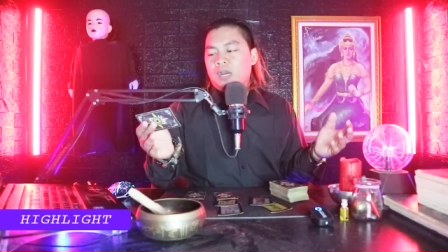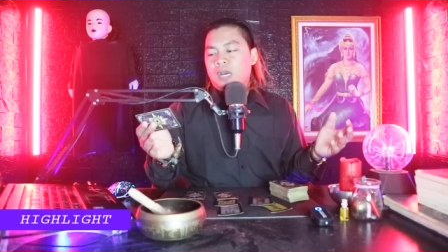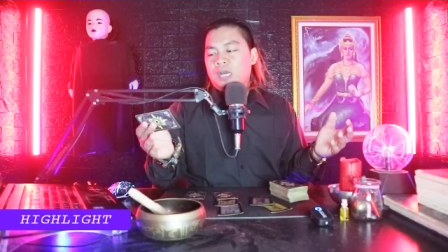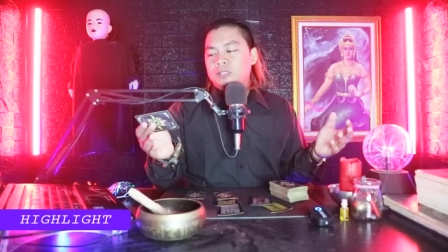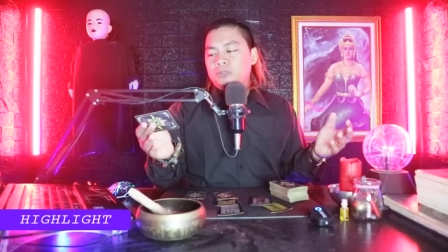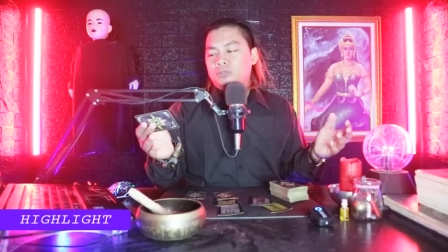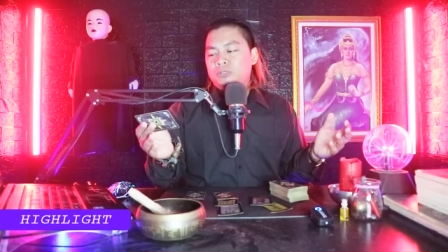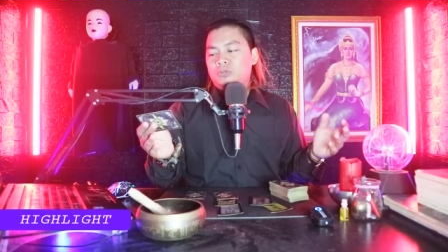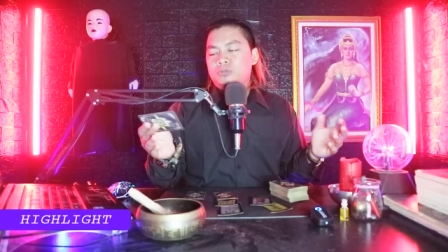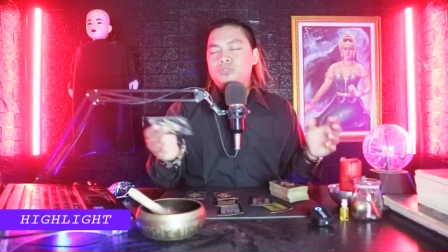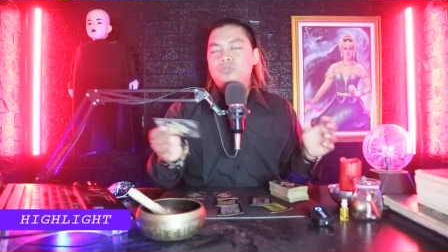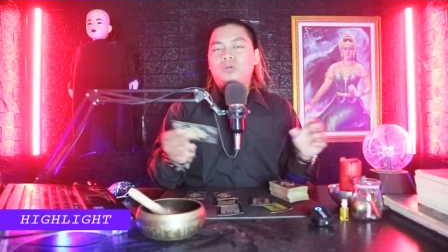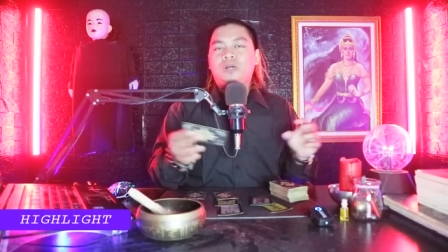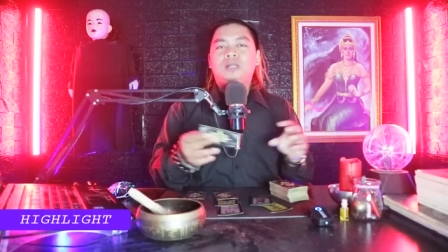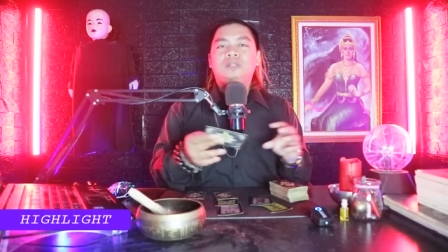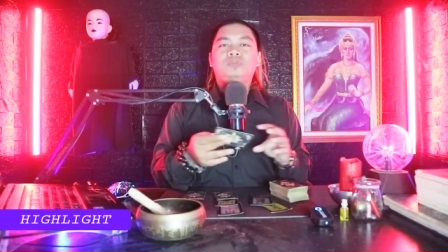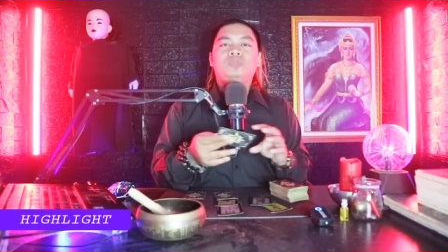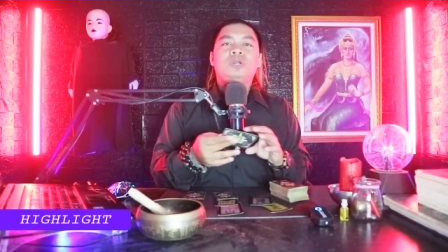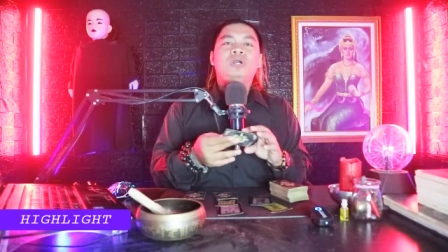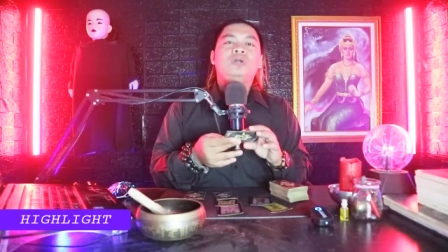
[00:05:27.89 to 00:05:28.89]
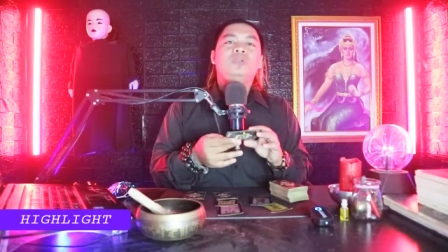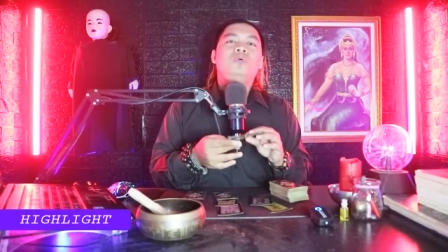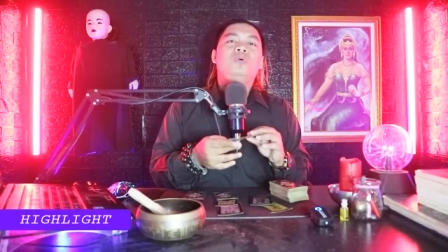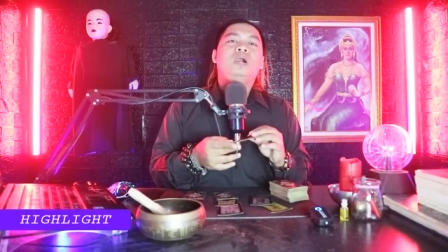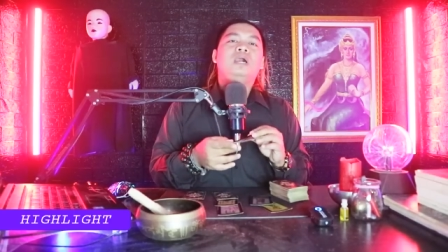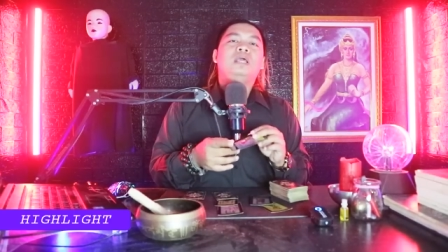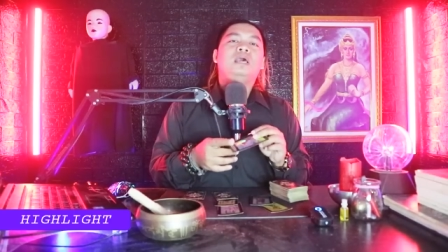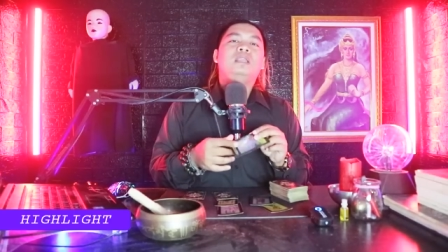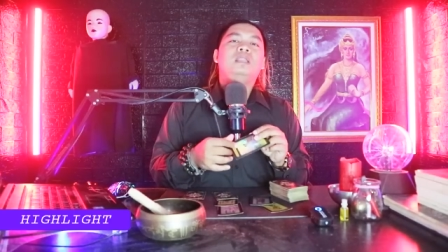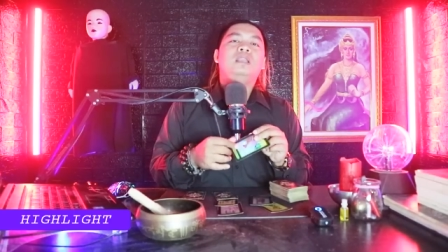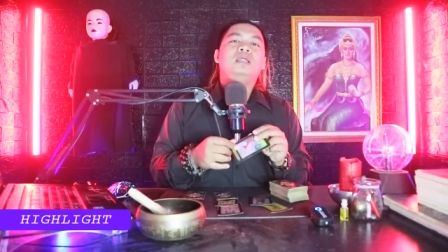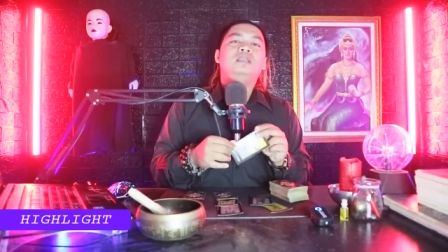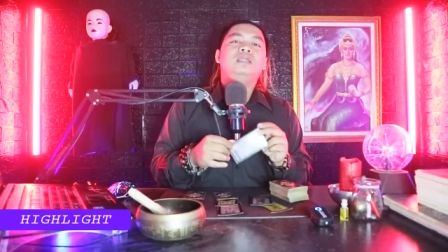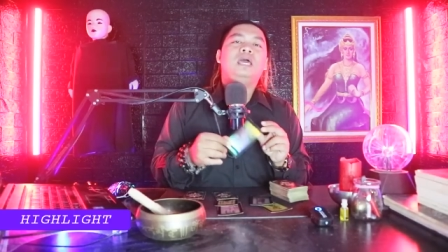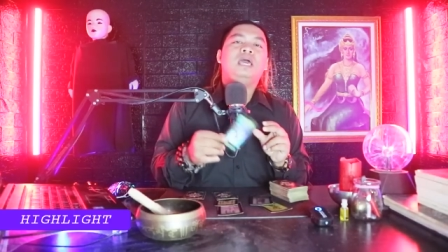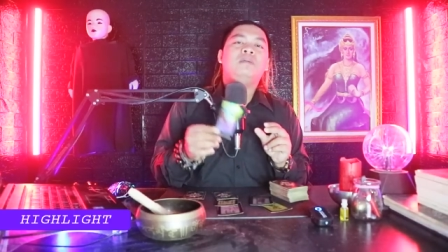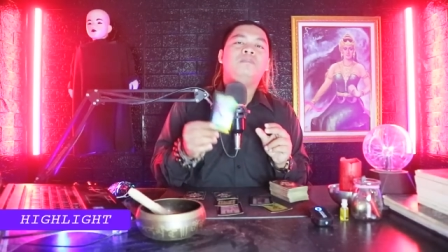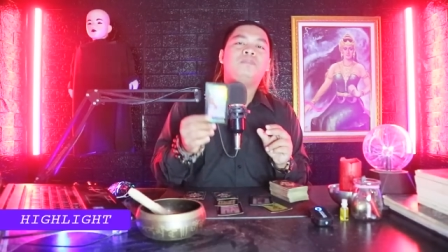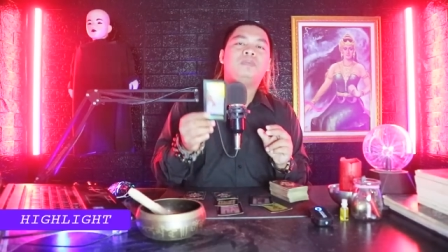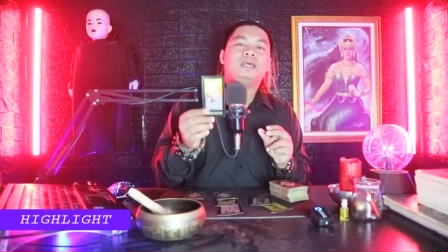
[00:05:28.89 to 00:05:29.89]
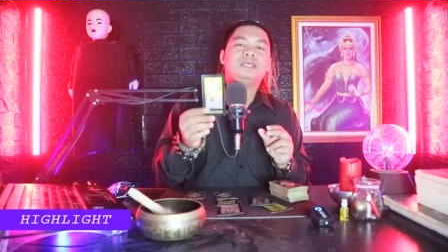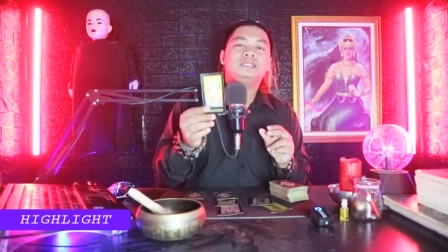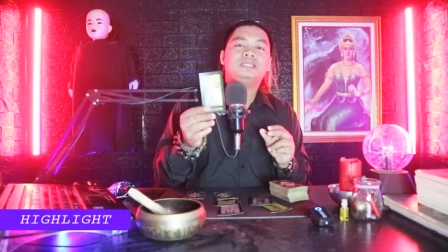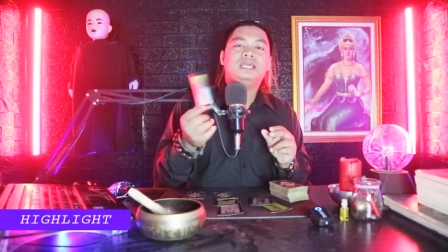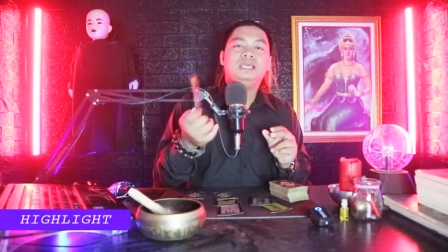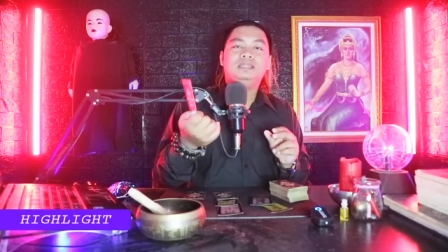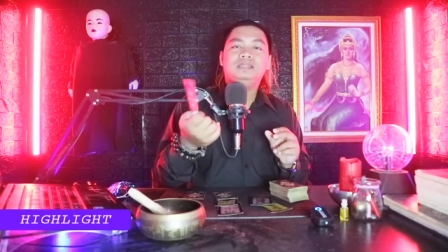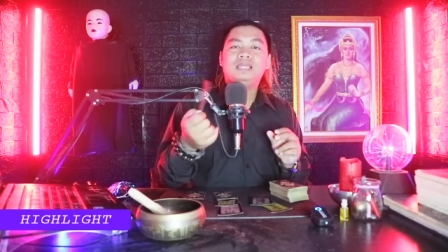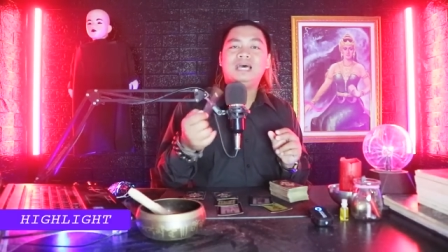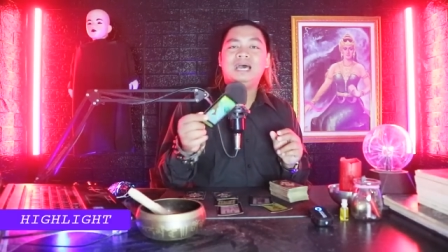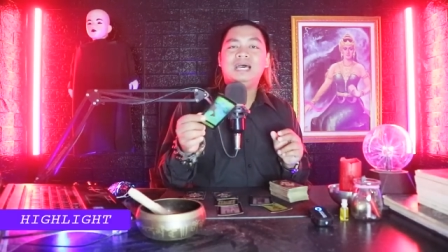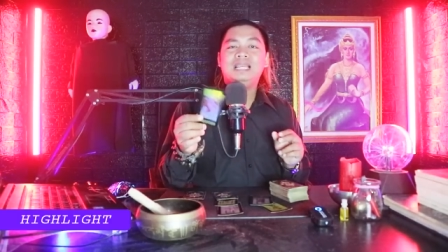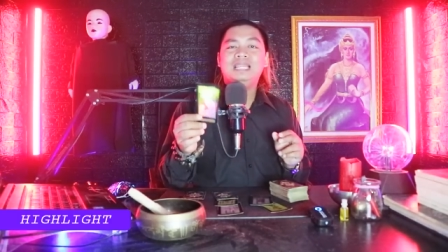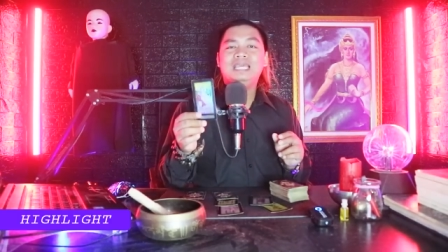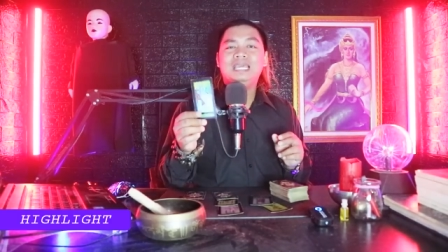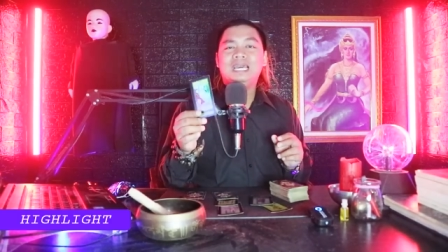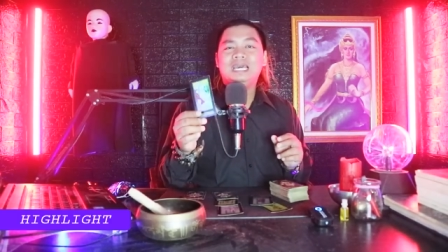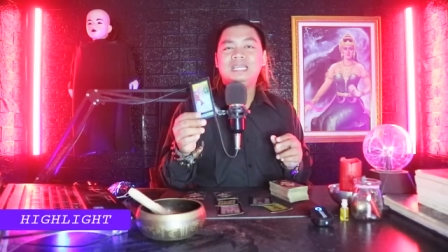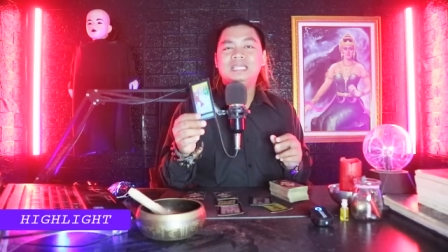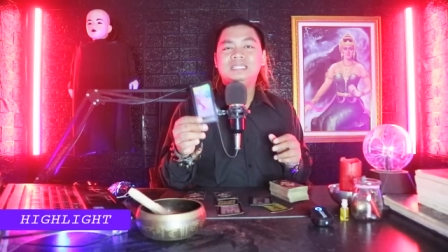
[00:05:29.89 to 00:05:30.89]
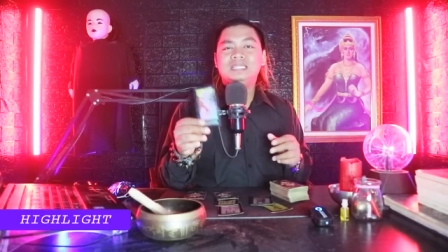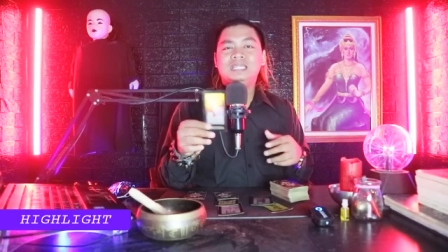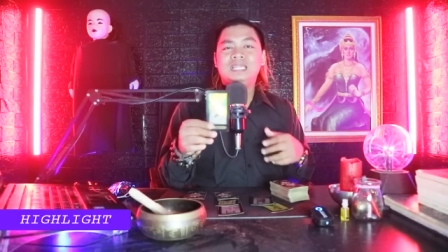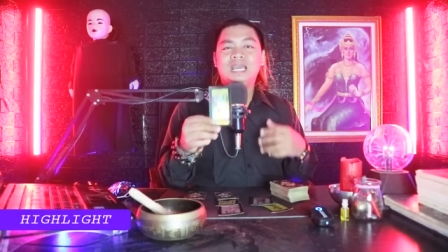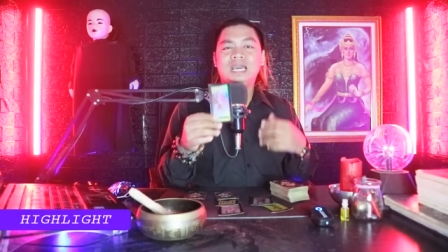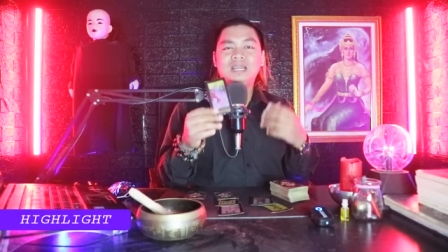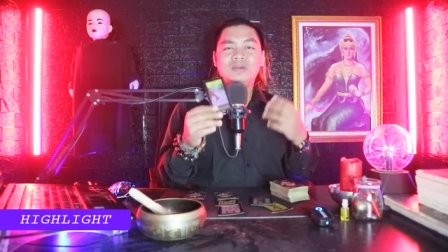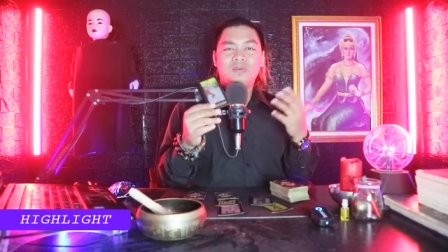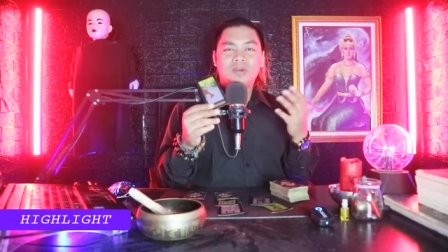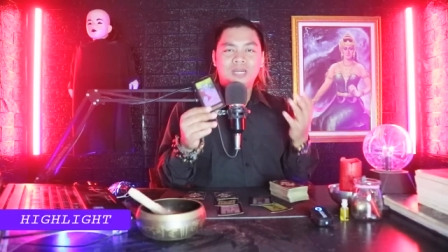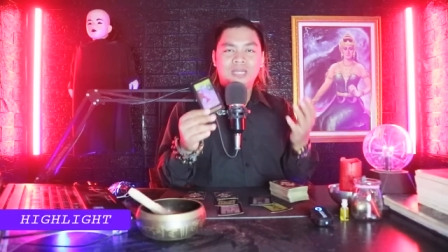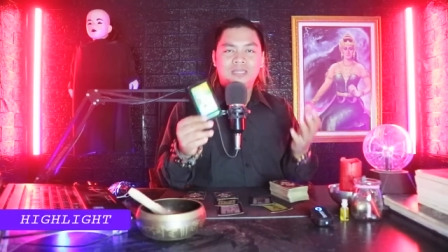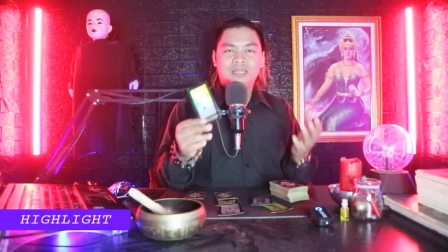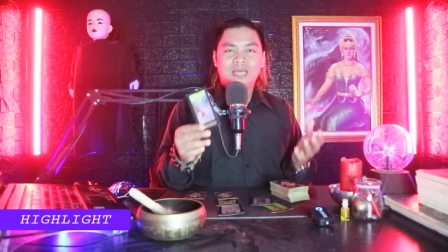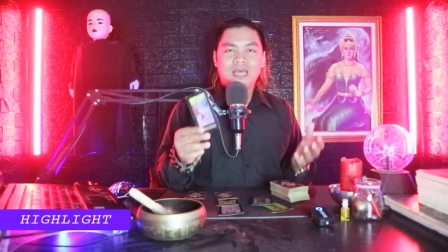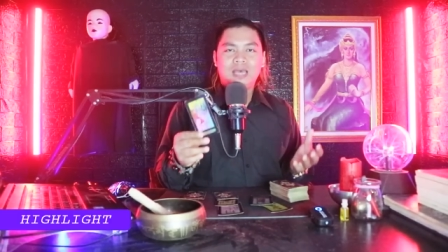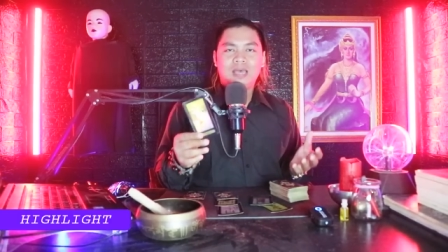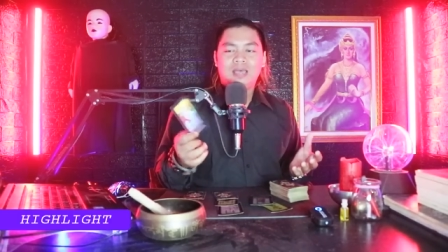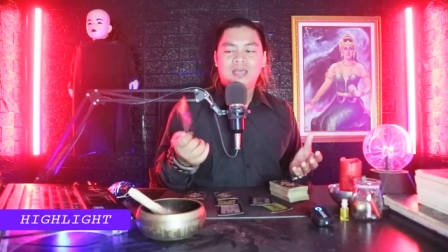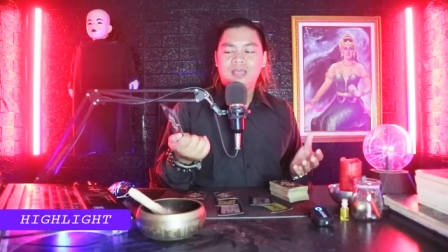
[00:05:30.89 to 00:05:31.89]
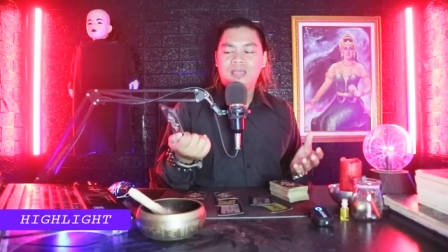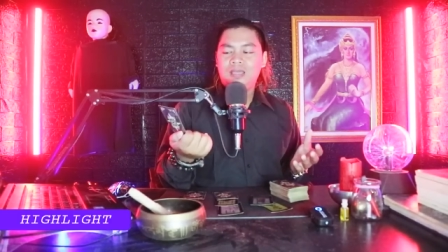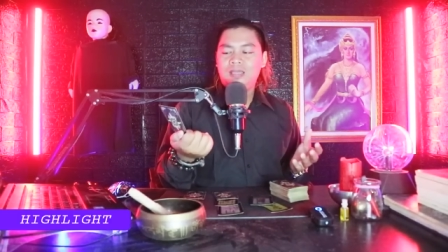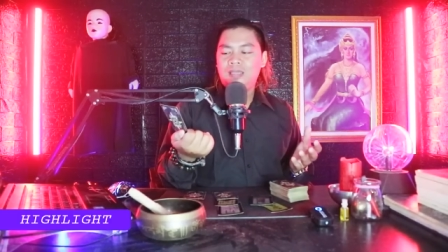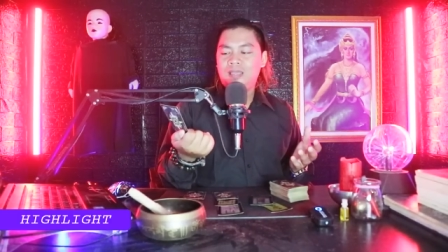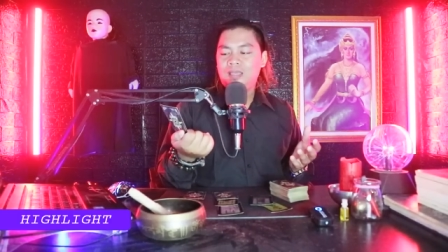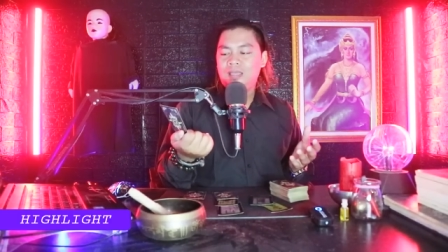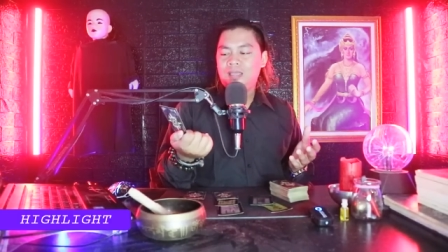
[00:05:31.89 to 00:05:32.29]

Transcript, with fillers: kartu ketujuh kartu yang keluar adalah The Empress kita lihat di sini ada wanita